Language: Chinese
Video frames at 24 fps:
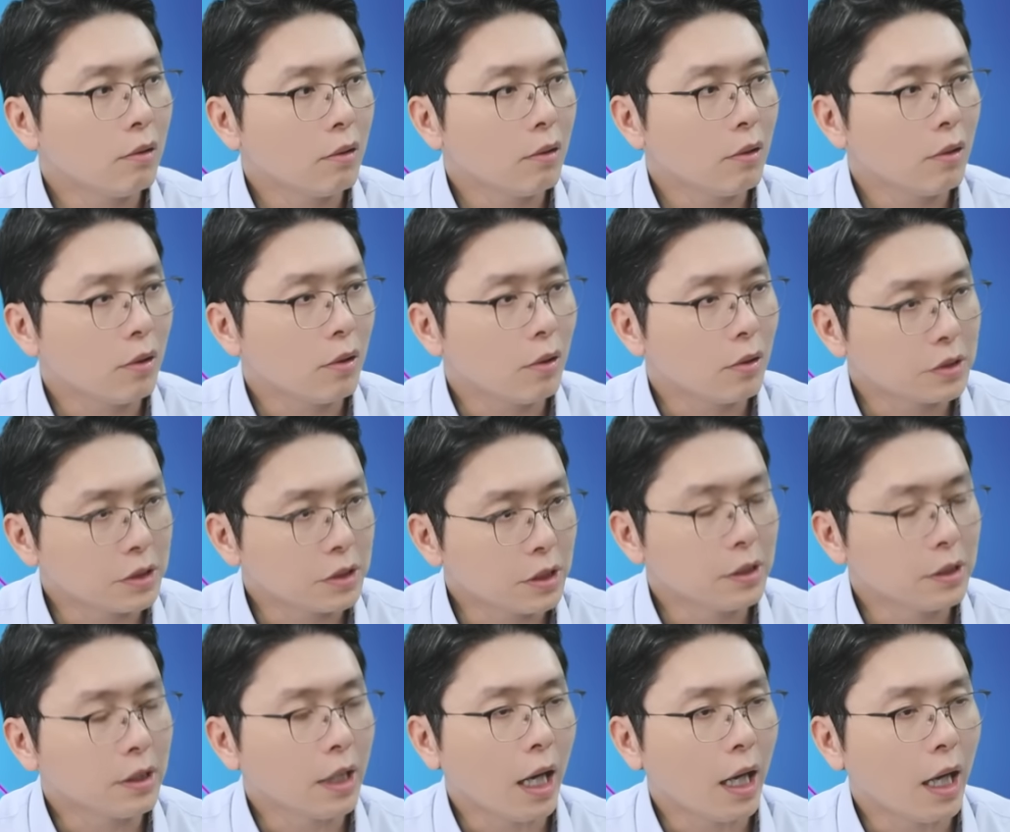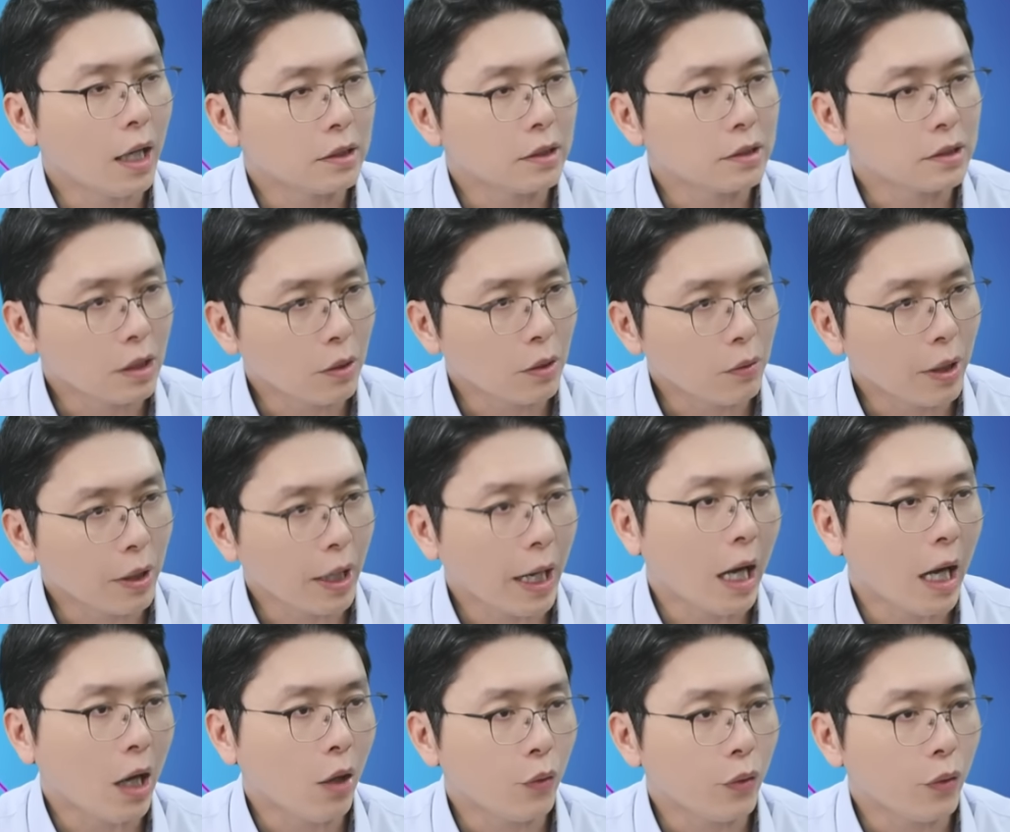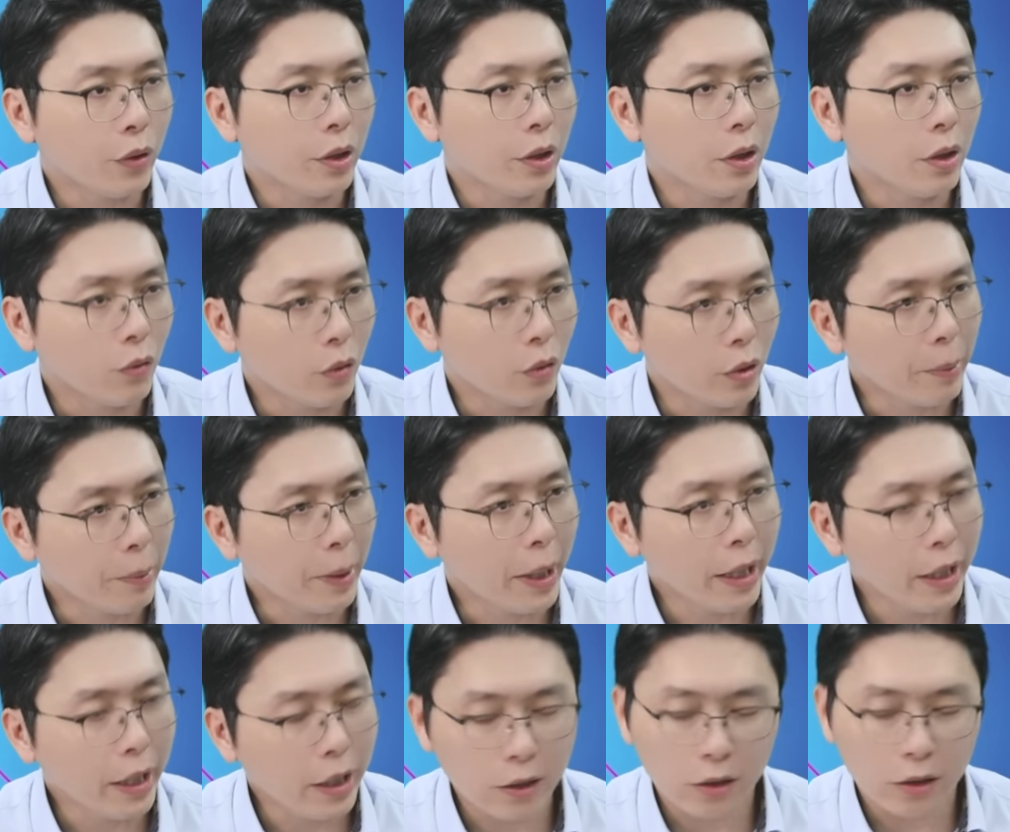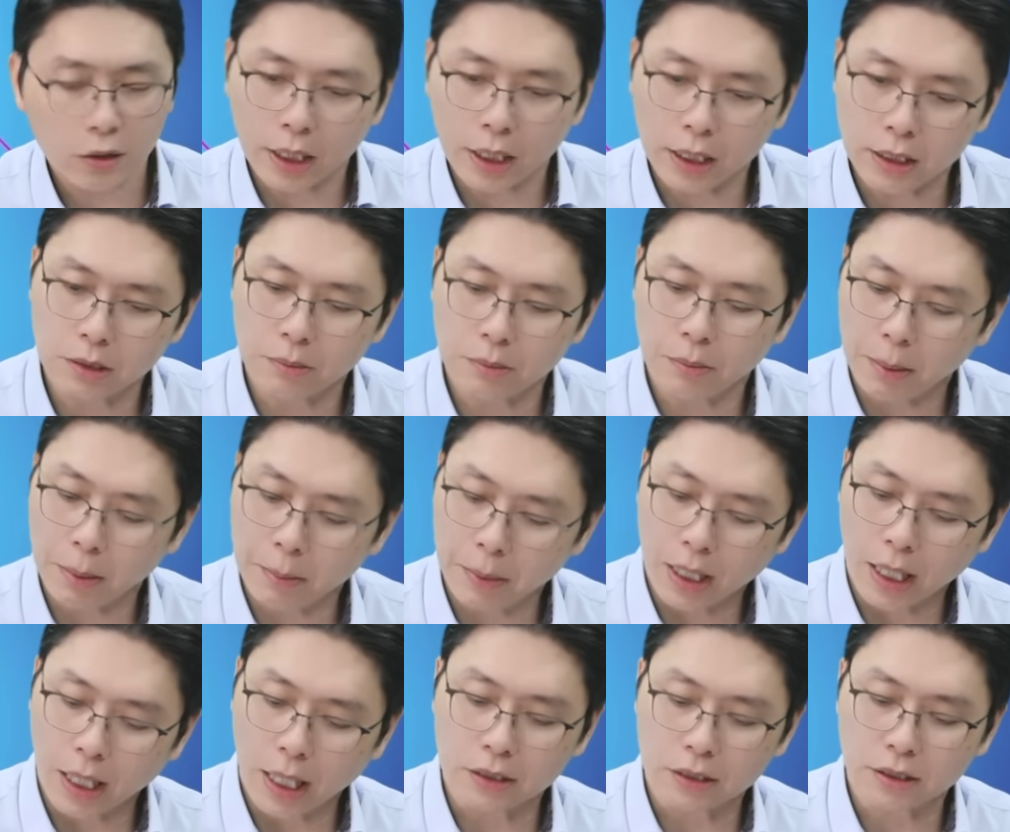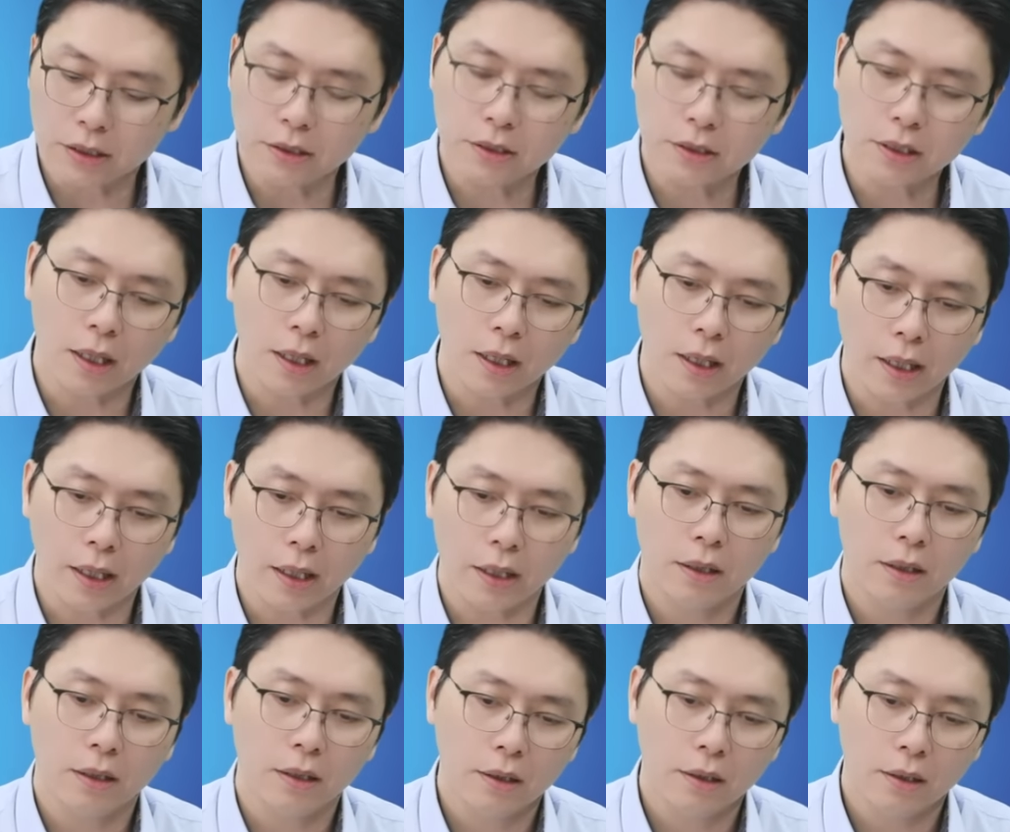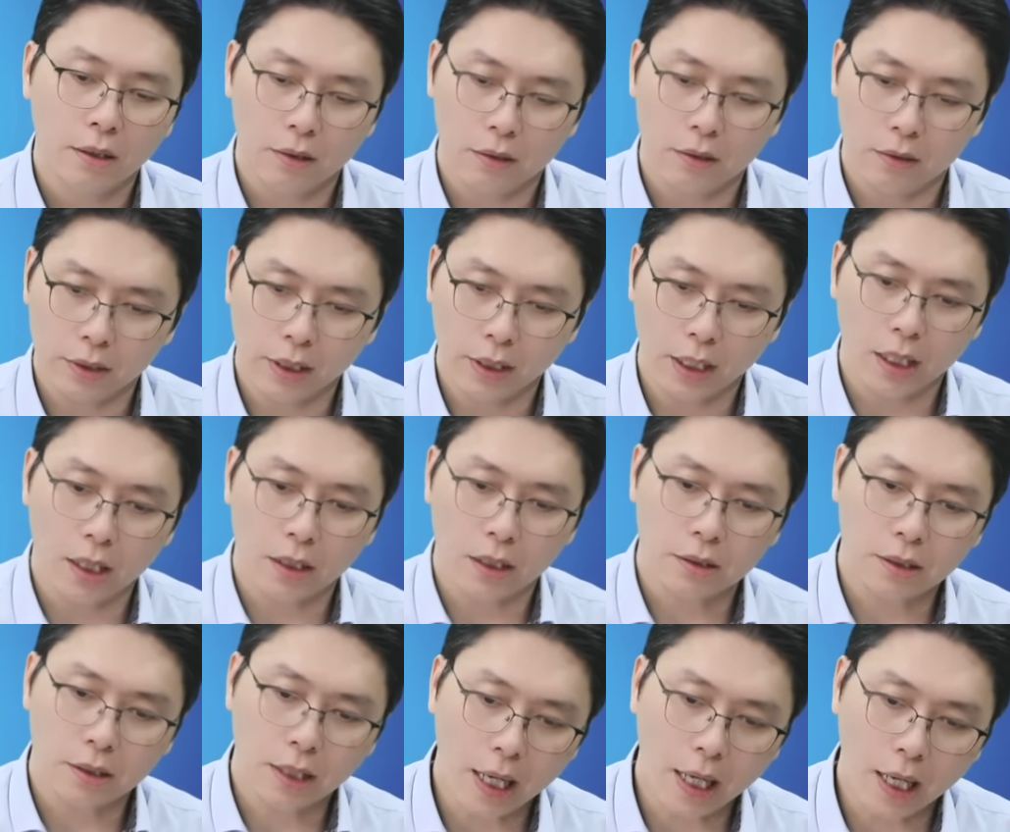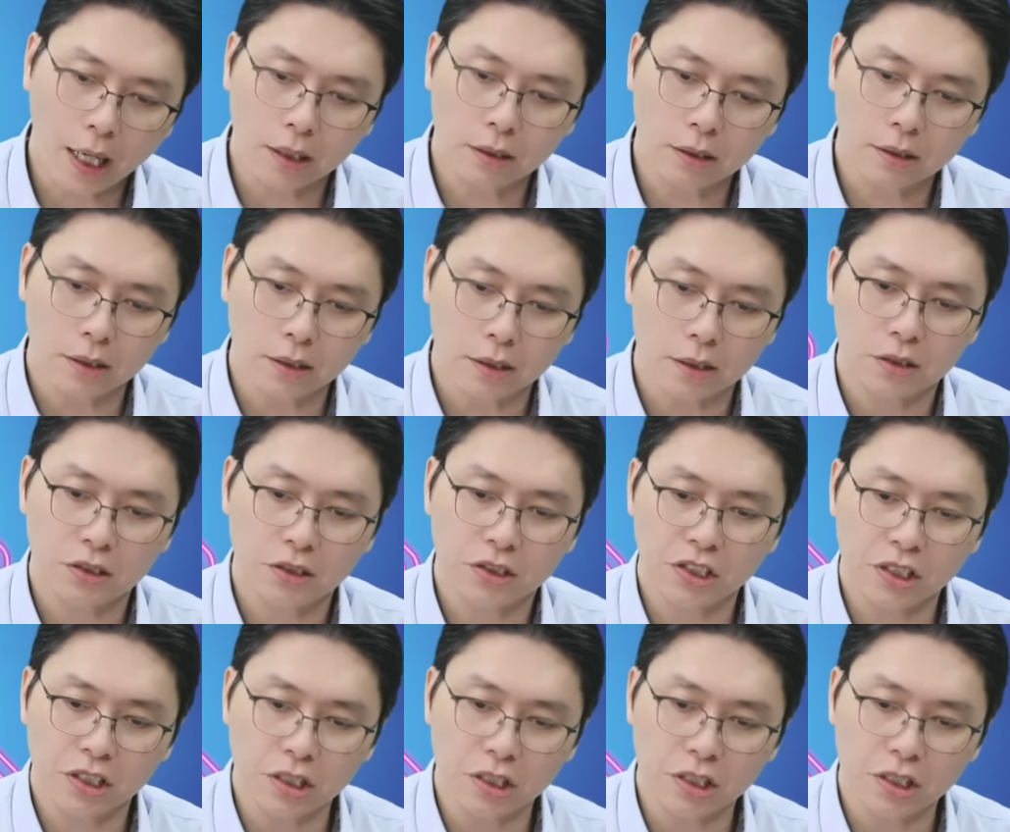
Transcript: 哦，震荡稍微拉回，尾盘哎又开始慢慢拉升上来。嗯哼，哦，那它的浸